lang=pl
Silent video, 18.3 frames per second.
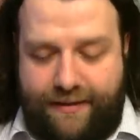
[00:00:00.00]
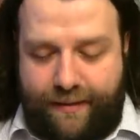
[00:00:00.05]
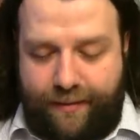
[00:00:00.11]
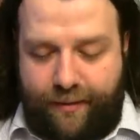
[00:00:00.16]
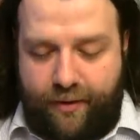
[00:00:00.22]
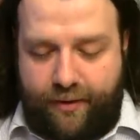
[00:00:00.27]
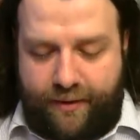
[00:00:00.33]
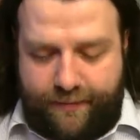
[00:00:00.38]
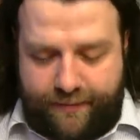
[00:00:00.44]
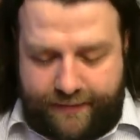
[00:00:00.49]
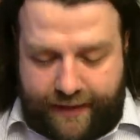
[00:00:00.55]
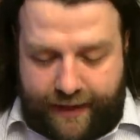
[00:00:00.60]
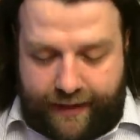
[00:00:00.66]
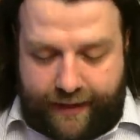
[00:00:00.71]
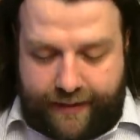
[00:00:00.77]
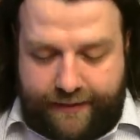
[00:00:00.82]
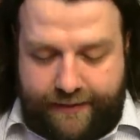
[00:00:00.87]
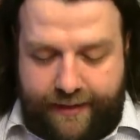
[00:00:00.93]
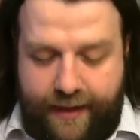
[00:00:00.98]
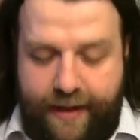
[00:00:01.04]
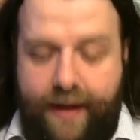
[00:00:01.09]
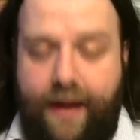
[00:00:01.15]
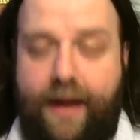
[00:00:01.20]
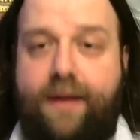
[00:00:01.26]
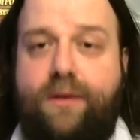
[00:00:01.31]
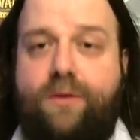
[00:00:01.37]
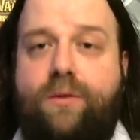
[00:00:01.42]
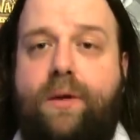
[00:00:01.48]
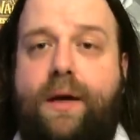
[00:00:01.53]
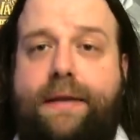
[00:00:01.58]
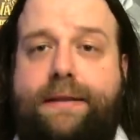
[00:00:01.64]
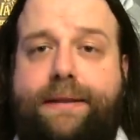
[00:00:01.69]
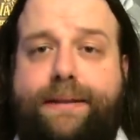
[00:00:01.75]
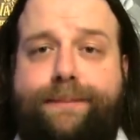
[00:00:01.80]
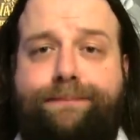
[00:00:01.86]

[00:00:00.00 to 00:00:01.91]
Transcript: O tym zaraz. Ale słuchajcie,